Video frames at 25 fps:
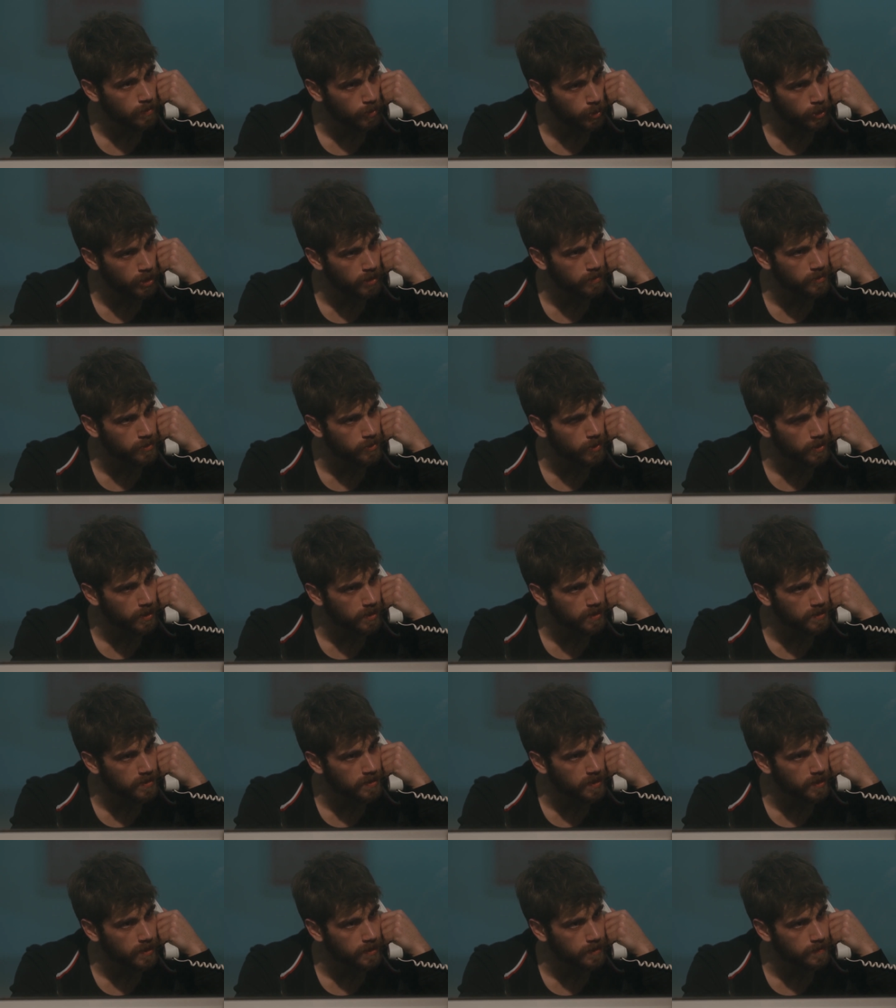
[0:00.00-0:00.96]
Böyle mi söyledi
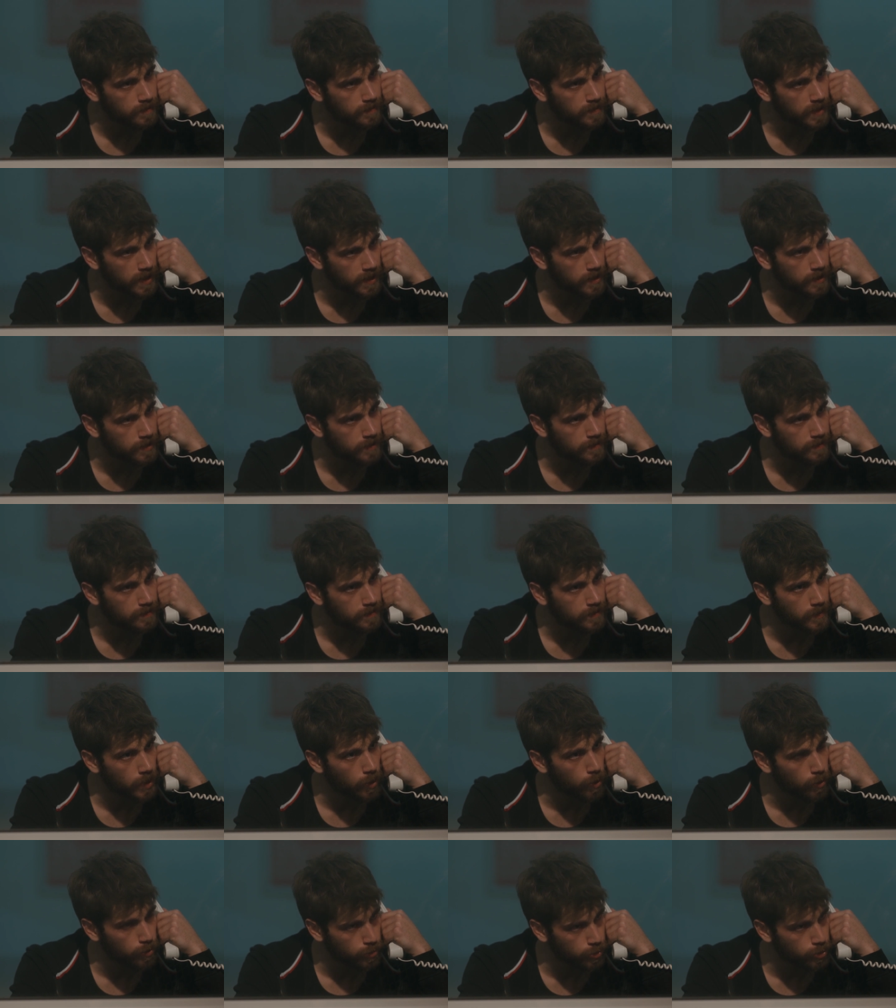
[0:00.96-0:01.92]
sana? Ha?
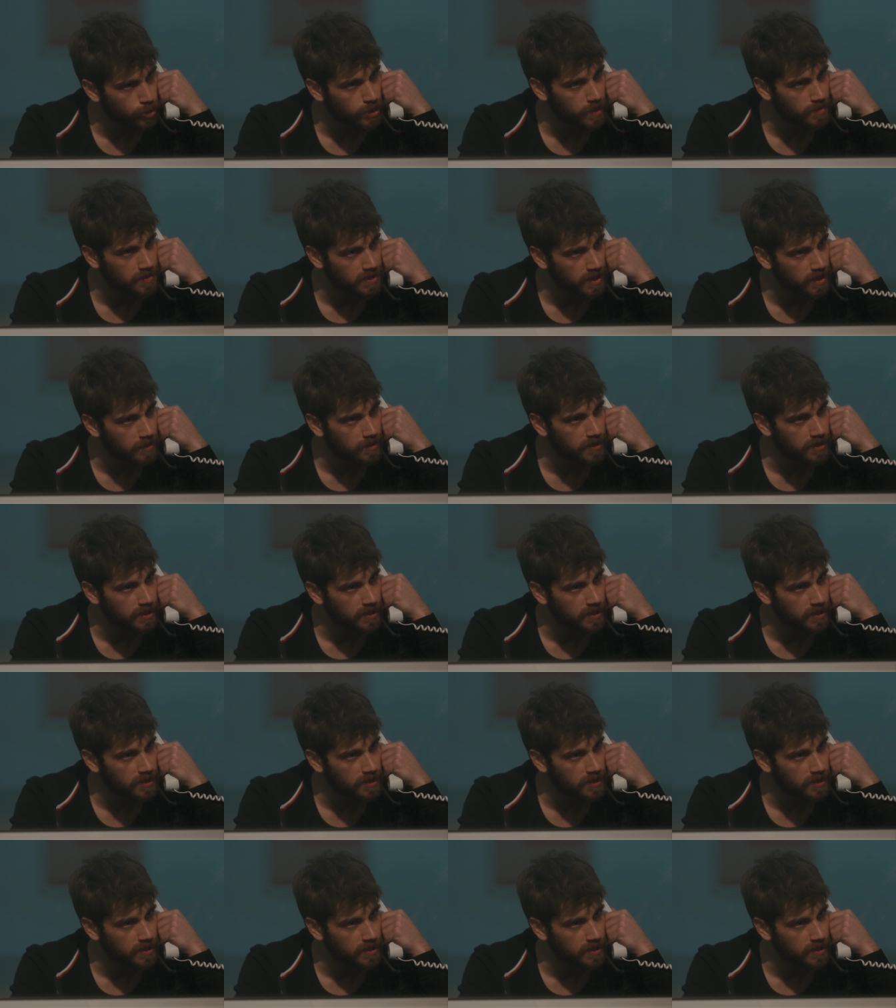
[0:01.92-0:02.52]
Öldüreceğim seni mi